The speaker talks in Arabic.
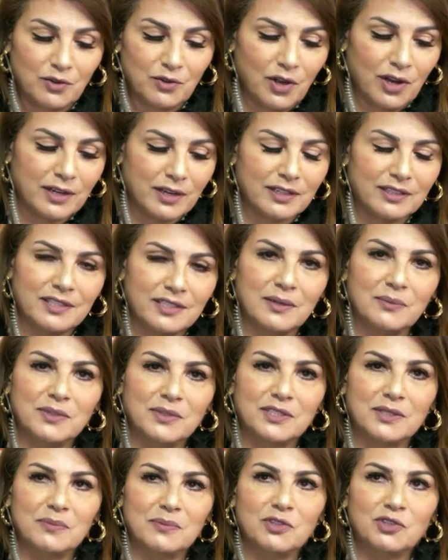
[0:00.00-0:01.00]
حلقتنا
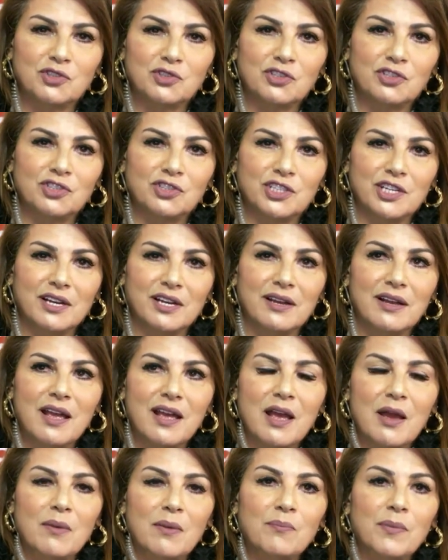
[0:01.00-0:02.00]
باسم ليتورجيا
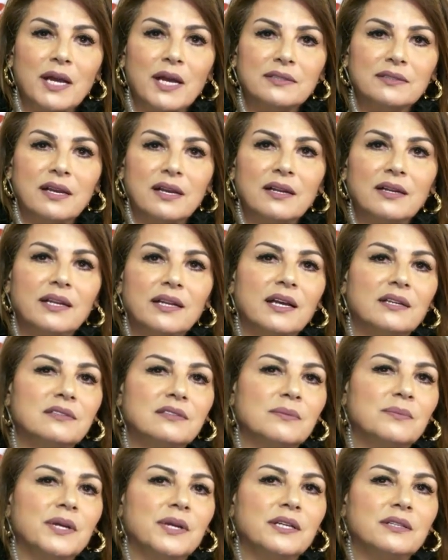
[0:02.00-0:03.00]
ما تخليها
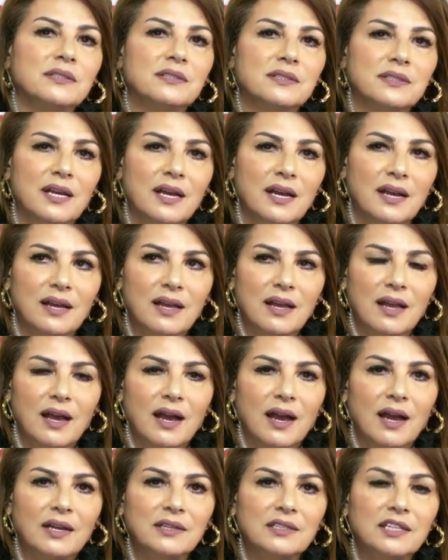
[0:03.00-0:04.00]
تبعدنا
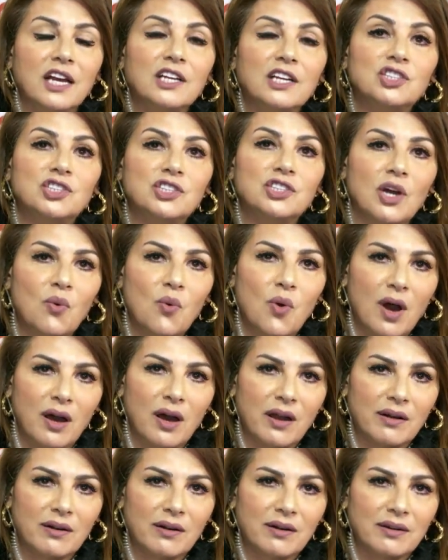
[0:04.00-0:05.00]
عن
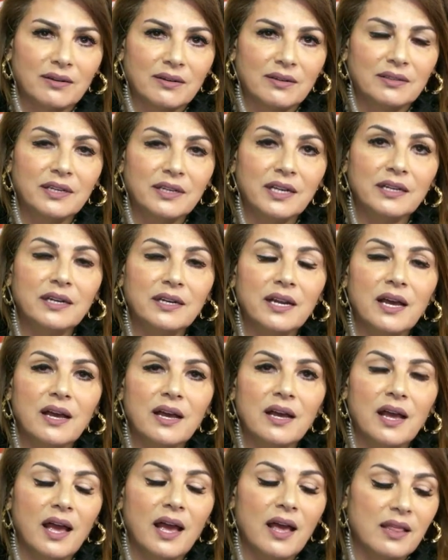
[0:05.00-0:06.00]
الجوهر نحن
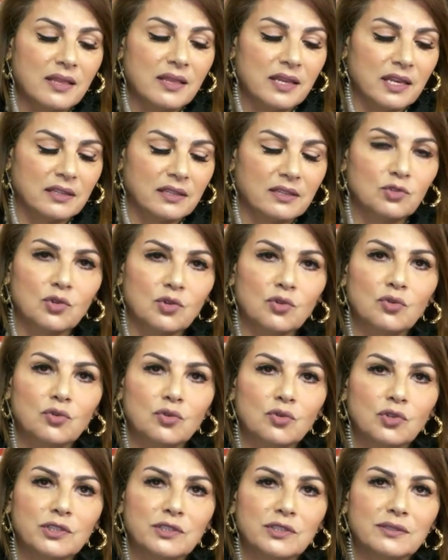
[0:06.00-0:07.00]
هذه
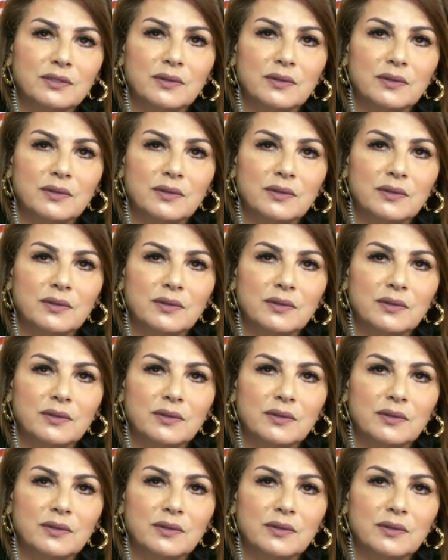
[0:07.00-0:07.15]
الطقوس